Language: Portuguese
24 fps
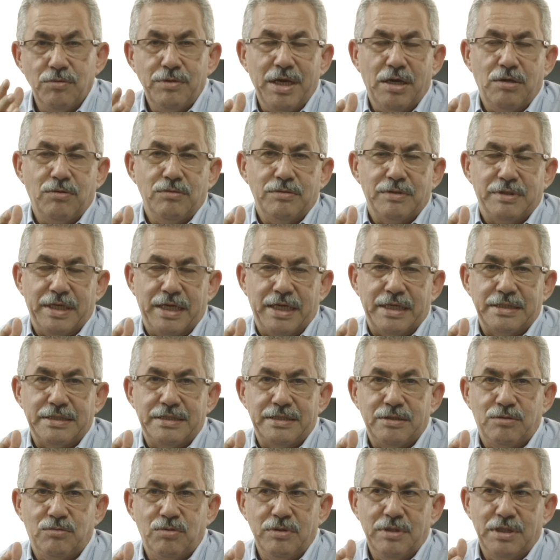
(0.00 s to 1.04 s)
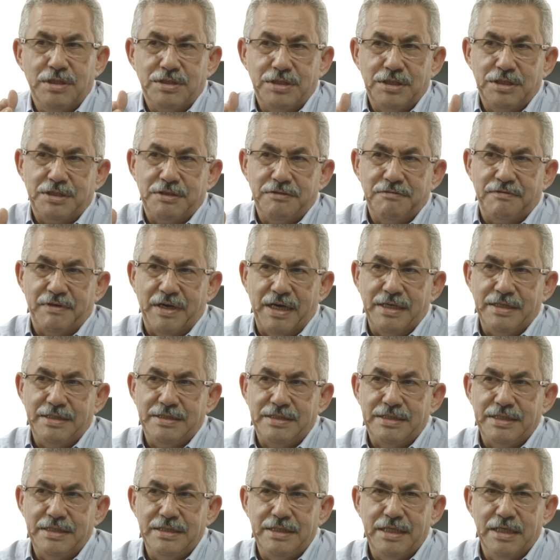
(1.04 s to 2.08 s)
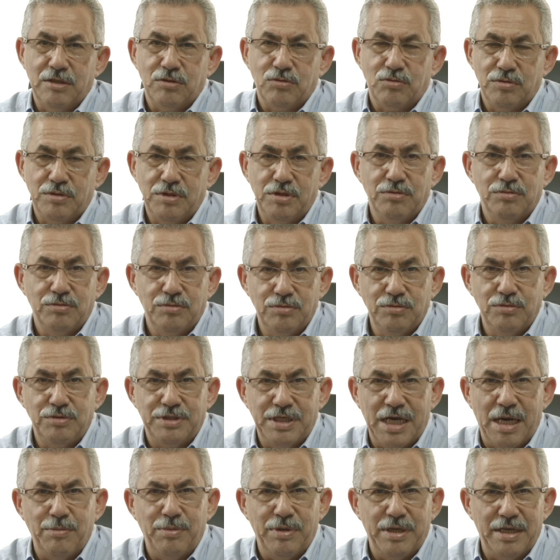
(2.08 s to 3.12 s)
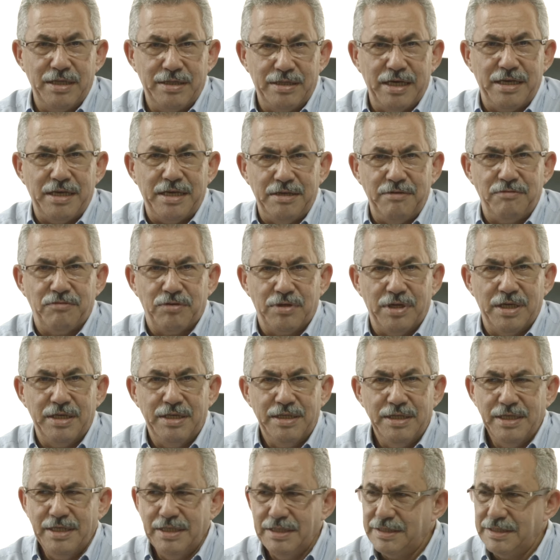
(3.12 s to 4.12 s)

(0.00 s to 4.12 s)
o que acontece? Quando a gente vai se dando, e o, o, diabo é terrível, né?